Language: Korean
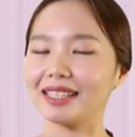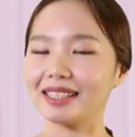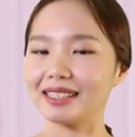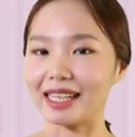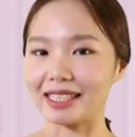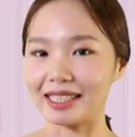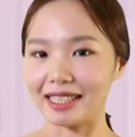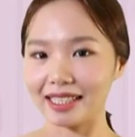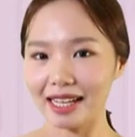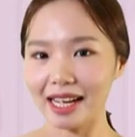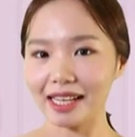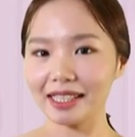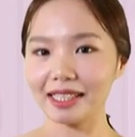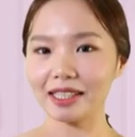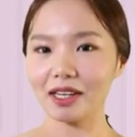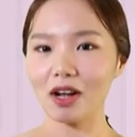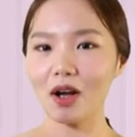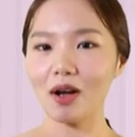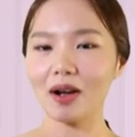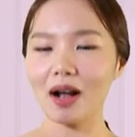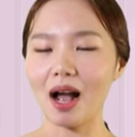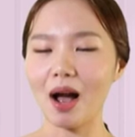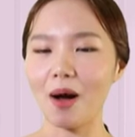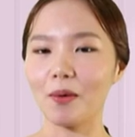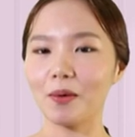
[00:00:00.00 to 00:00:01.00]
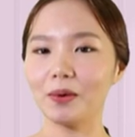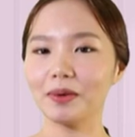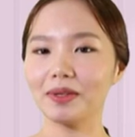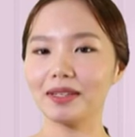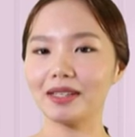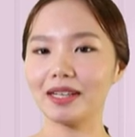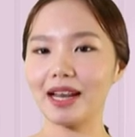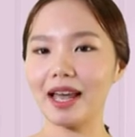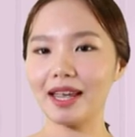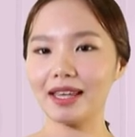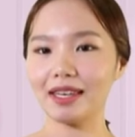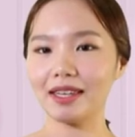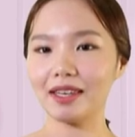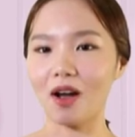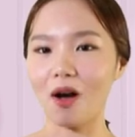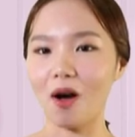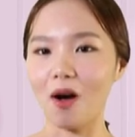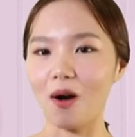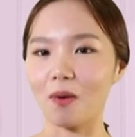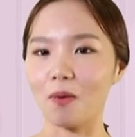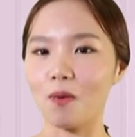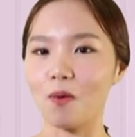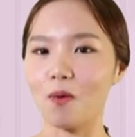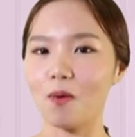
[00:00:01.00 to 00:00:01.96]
자 지난 시간과 오늘에 이어